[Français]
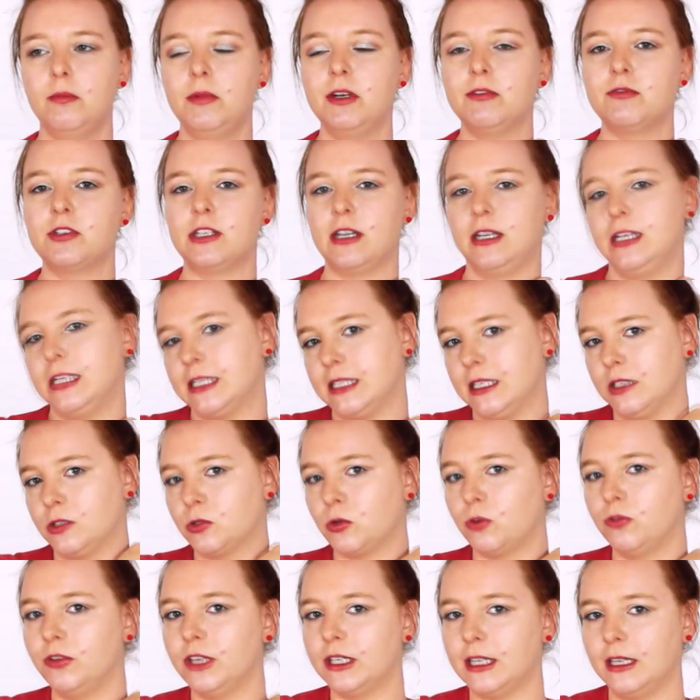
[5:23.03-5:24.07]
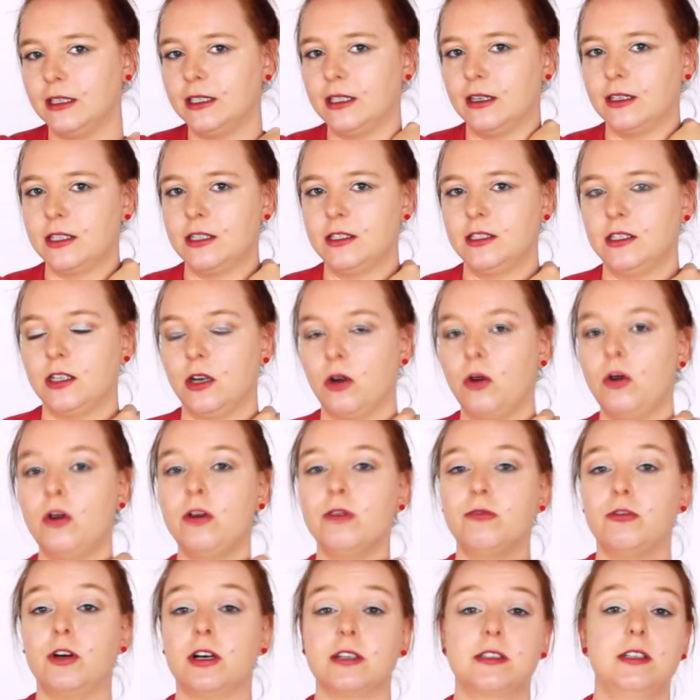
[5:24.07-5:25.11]
mais vous allez essayer de trouver quelqu'un qui s'y
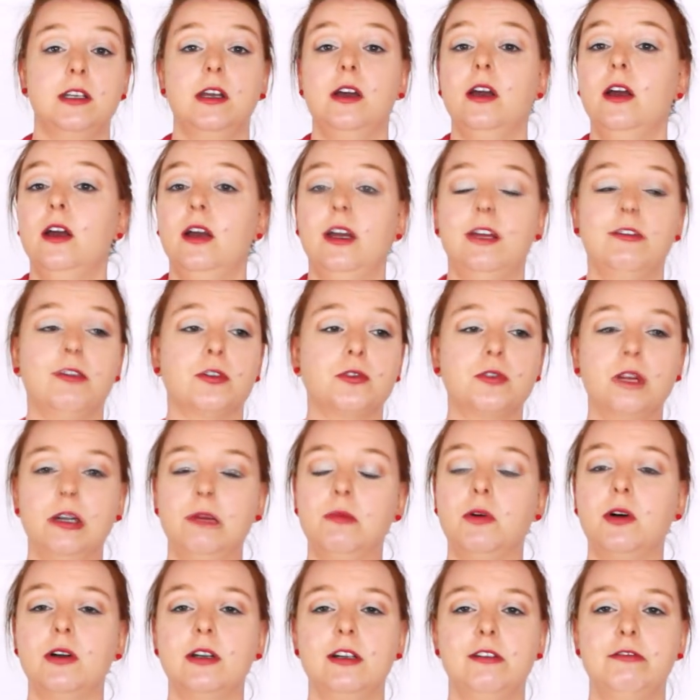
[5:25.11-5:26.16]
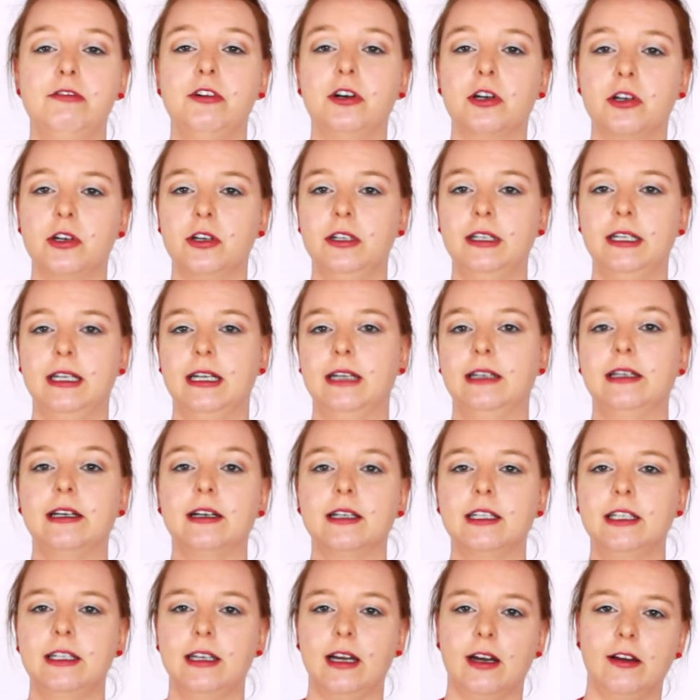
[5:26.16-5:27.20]
rend, voir si éventuellement l'éleveur connaît
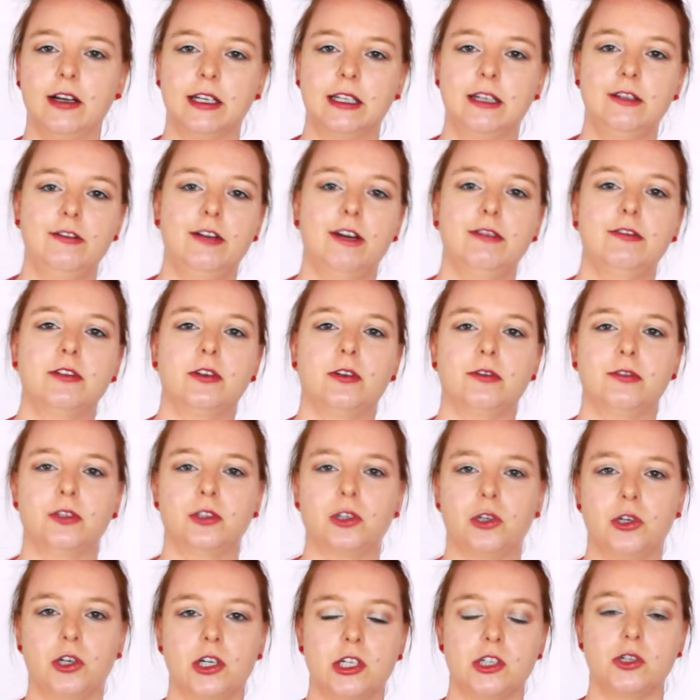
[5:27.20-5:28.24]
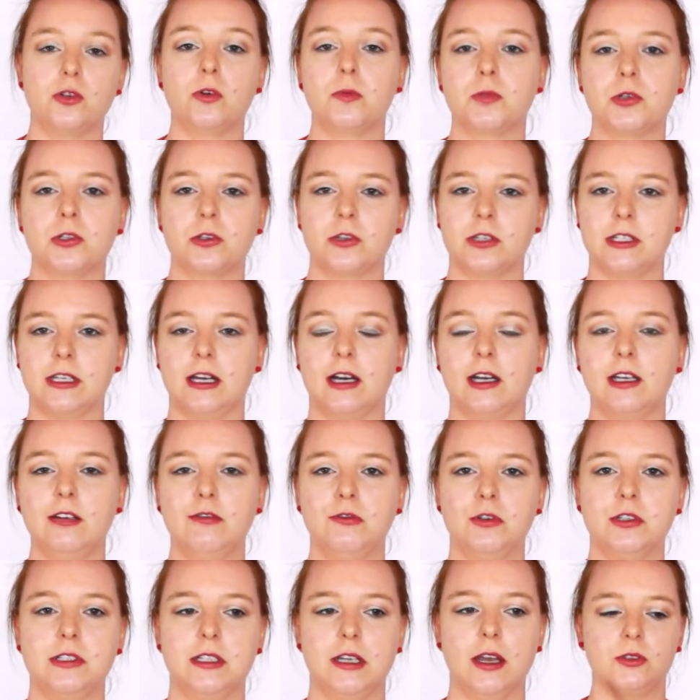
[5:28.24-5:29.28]
quelqu'un qui, qui, va dans votre région, puisque ça
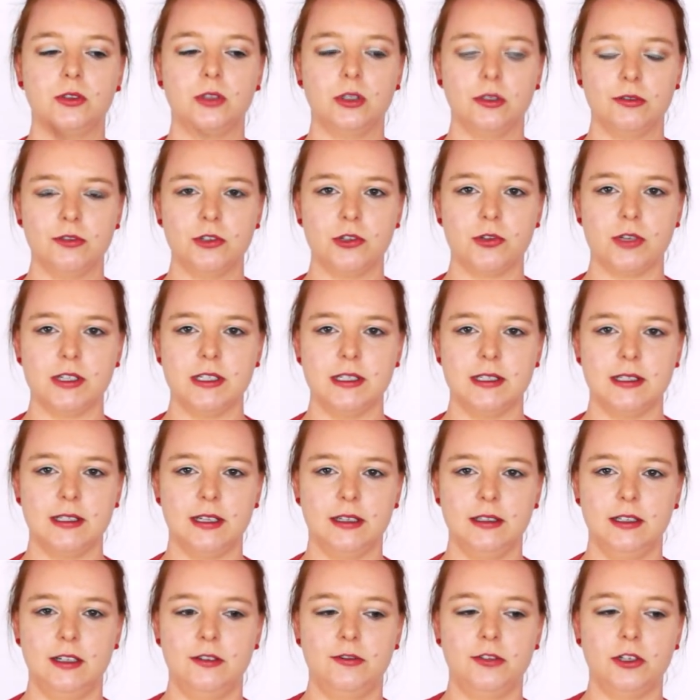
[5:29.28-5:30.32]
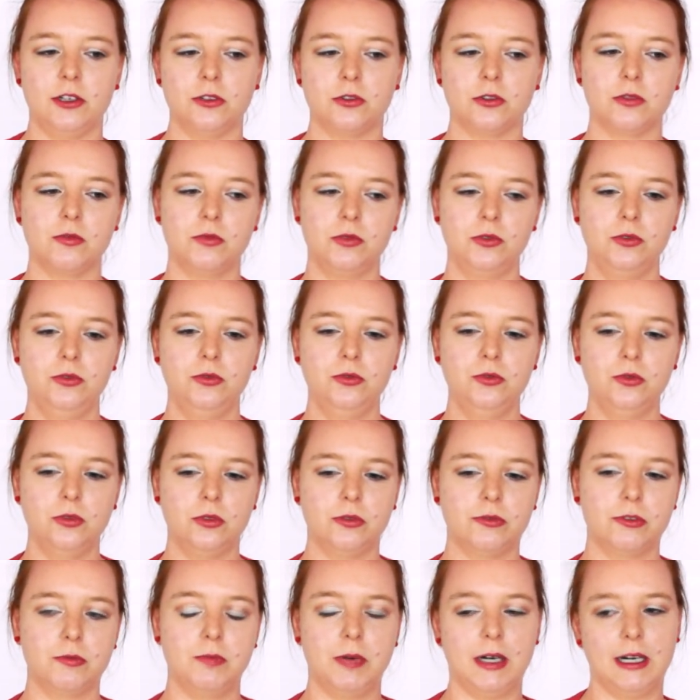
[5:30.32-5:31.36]
arrive aussi. Quand vous choisissez un éleveur, donc nous
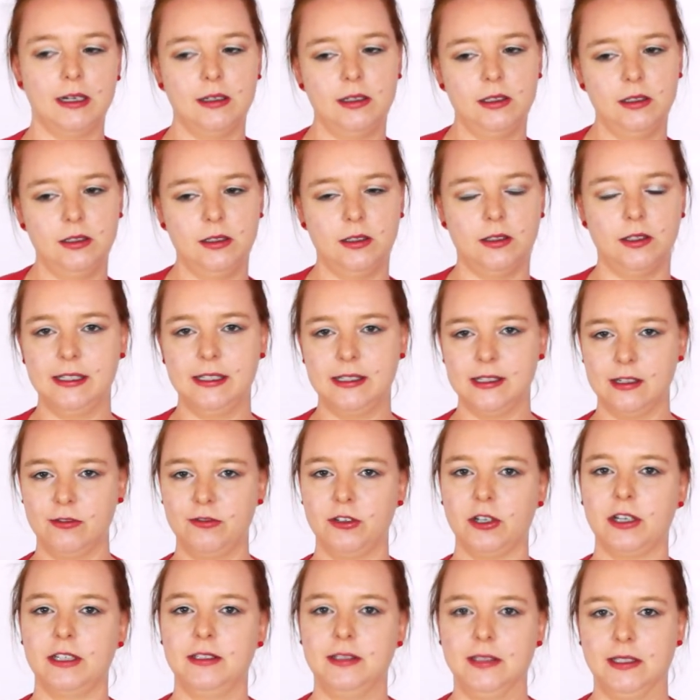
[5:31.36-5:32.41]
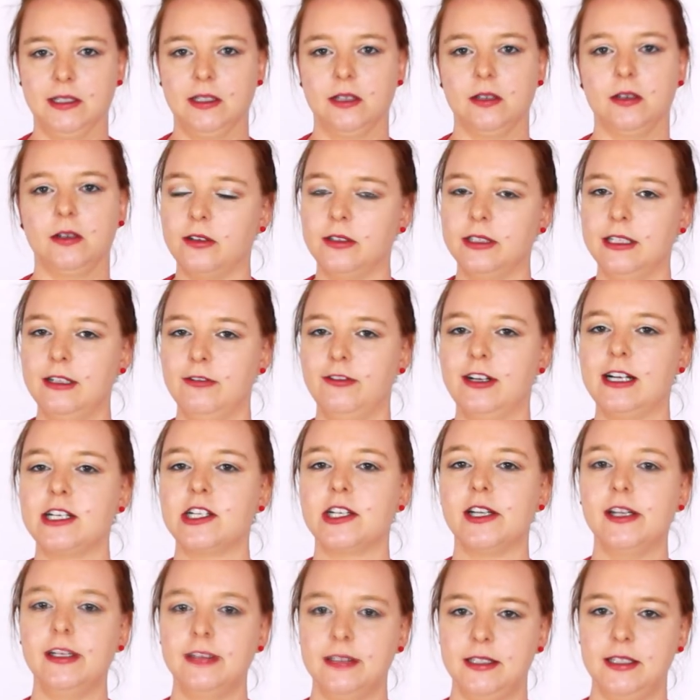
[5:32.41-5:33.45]
on vous parle des éleveurs éthiques. En élevage
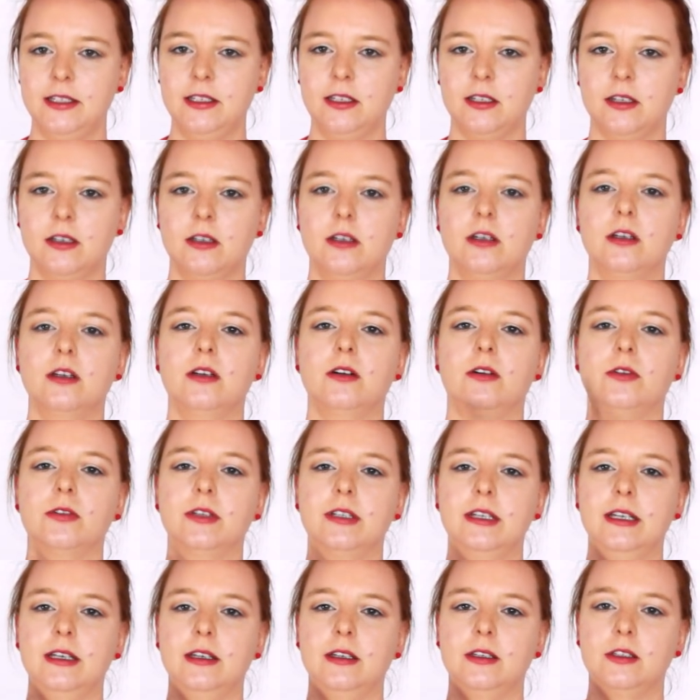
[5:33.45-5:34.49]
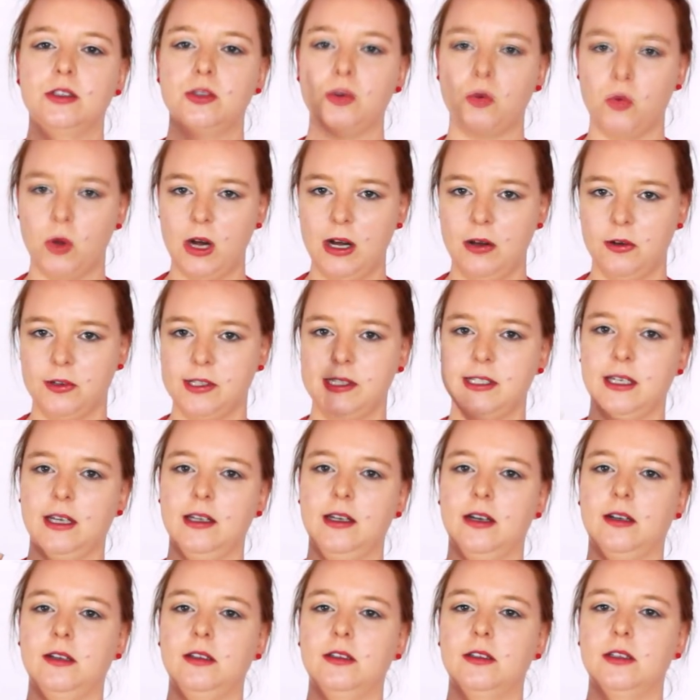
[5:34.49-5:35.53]
éthique, on est trois en
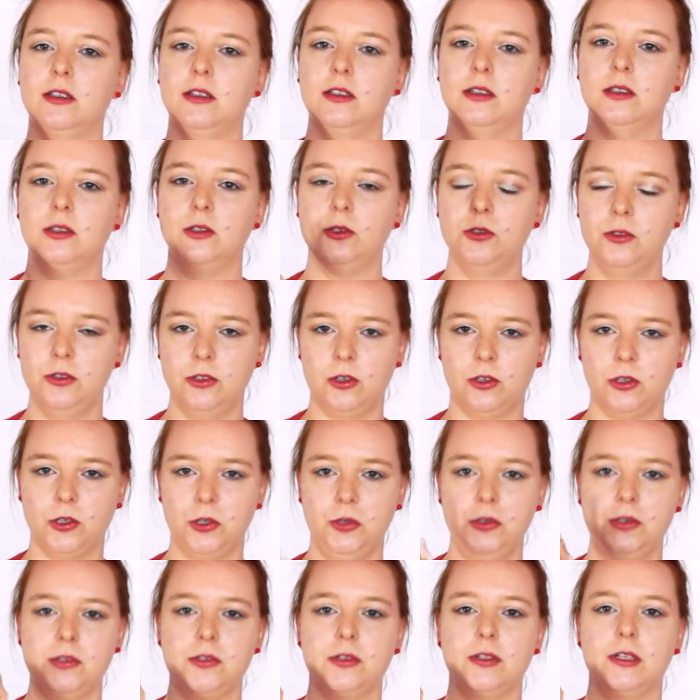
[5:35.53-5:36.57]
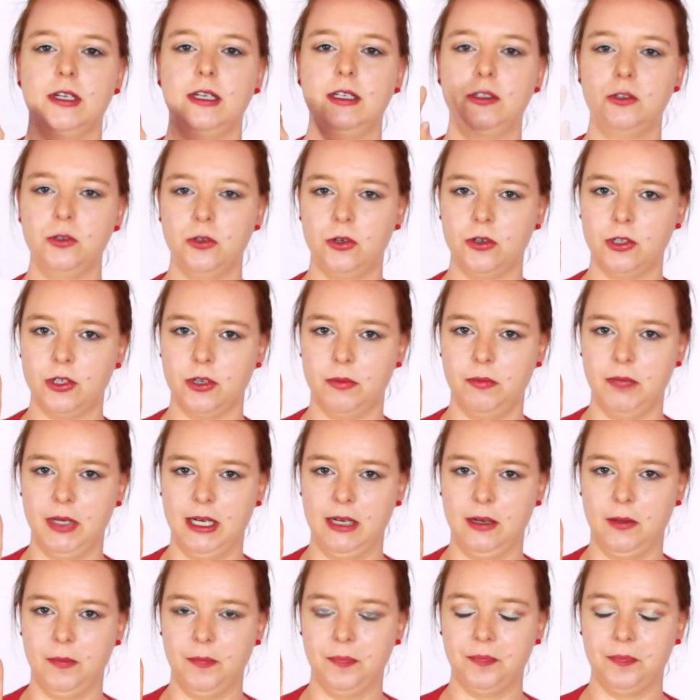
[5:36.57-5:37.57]
syrien, une en russe et deux en campbell.